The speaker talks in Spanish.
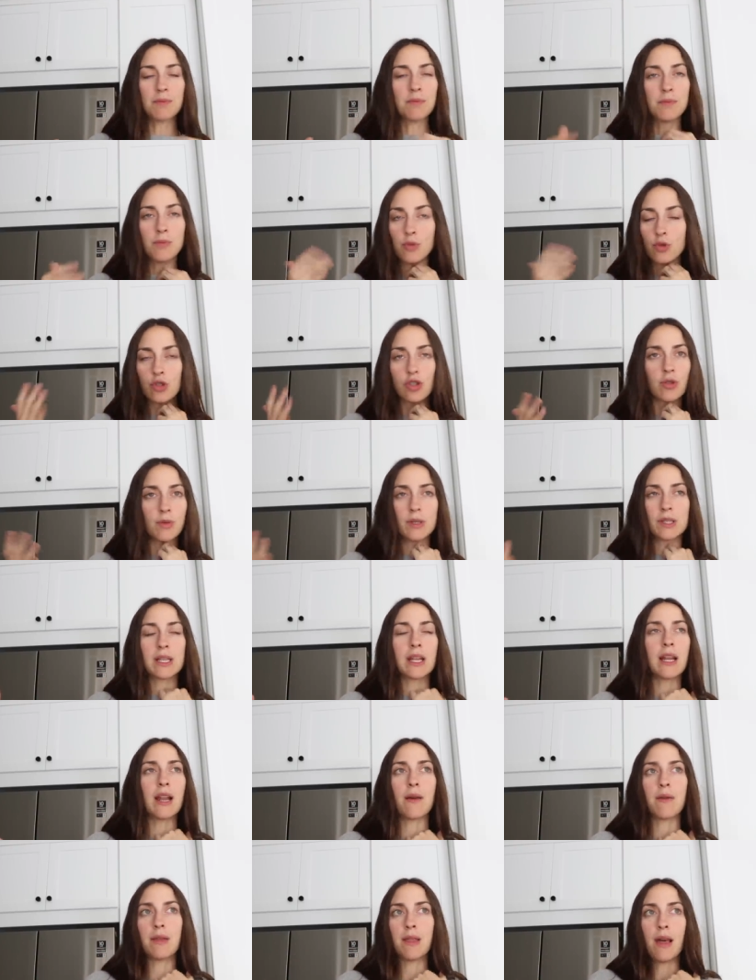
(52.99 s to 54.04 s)
mucho más
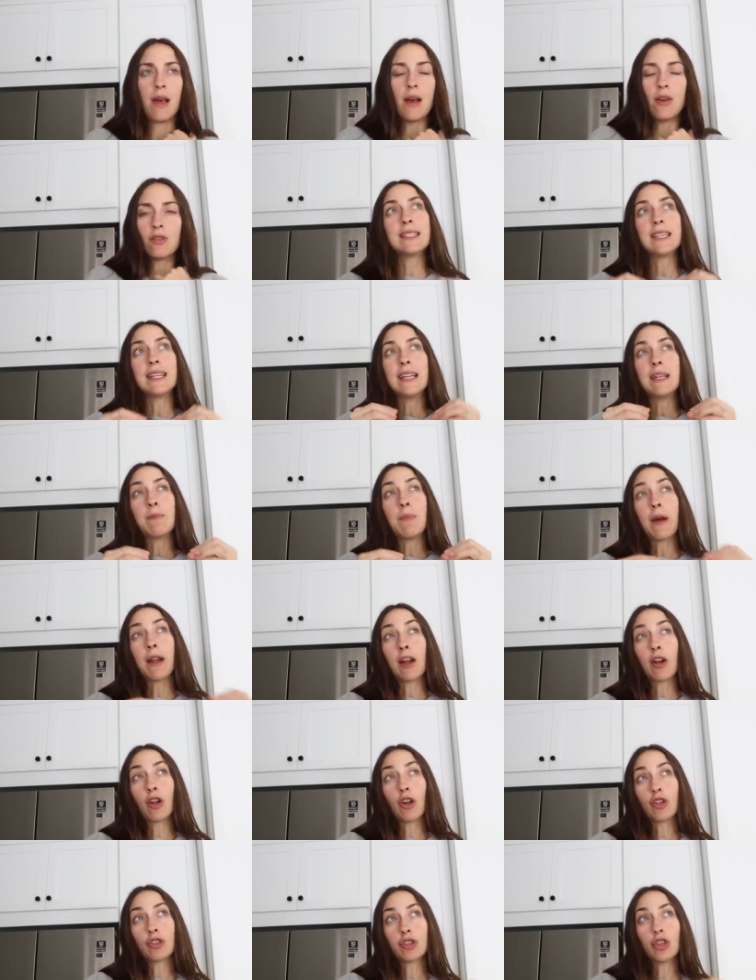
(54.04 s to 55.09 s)
que Navidad. Si
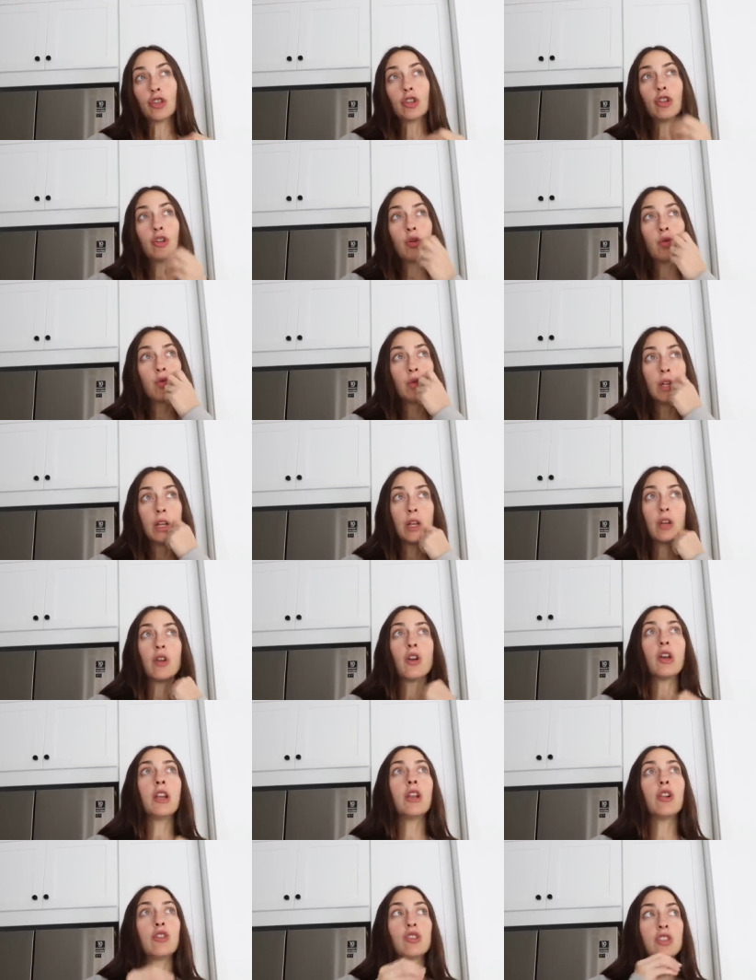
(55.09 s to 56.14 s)
para nosotros unirnos
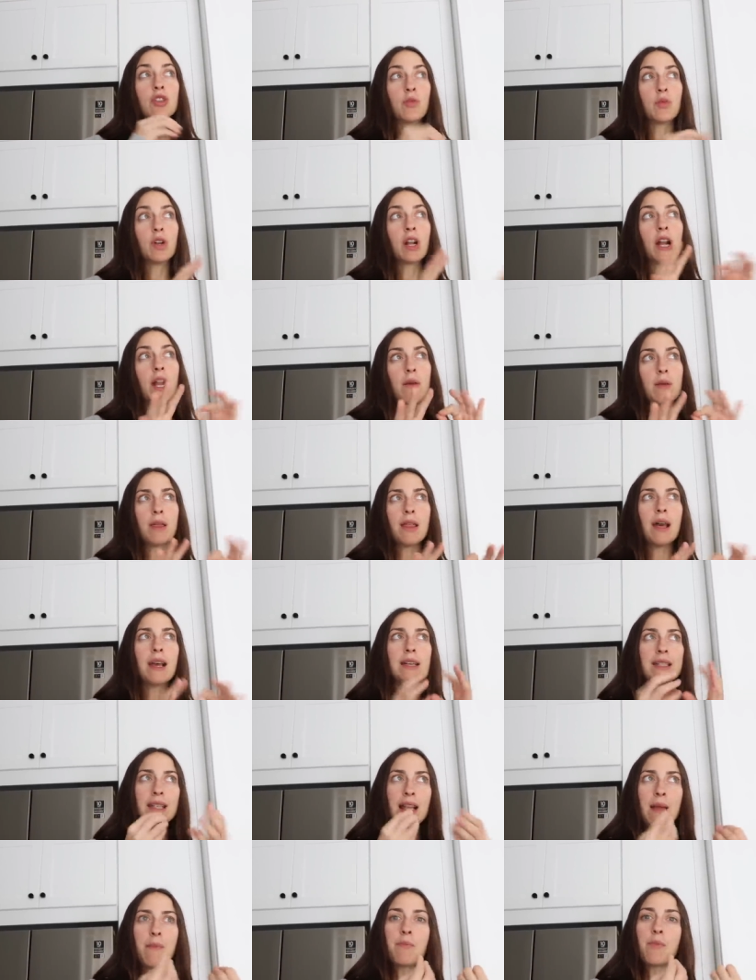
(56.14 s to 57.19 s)
en Nochebuena Navidad
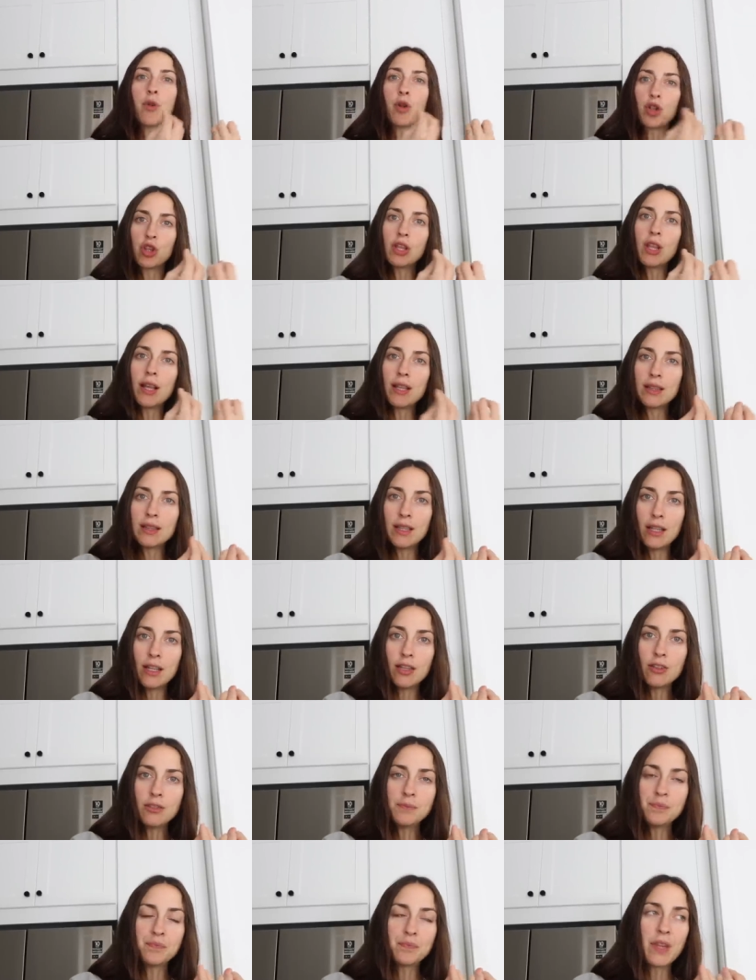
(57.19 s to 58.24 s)
es la importante,
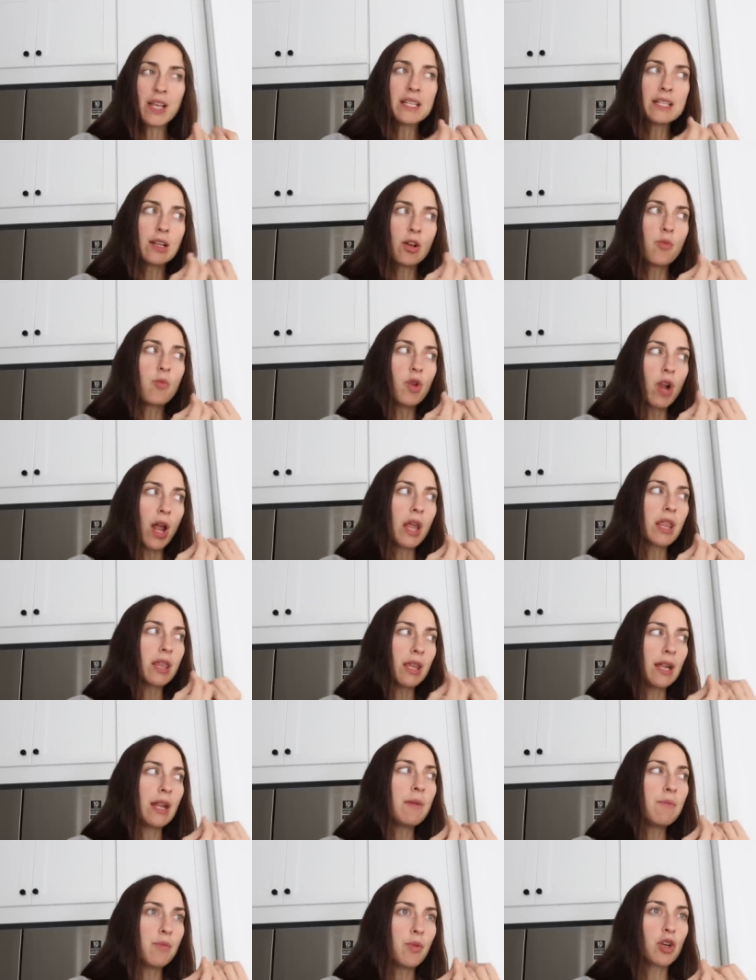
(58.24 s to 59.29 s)
¿no? Es como la
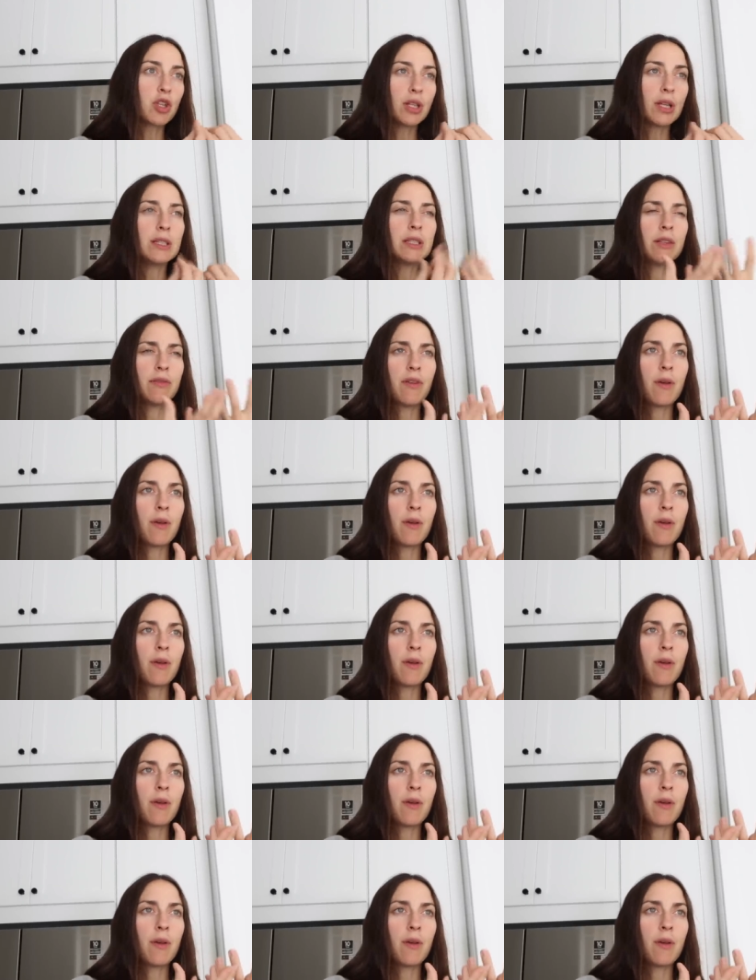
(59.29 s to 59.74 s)
cena importante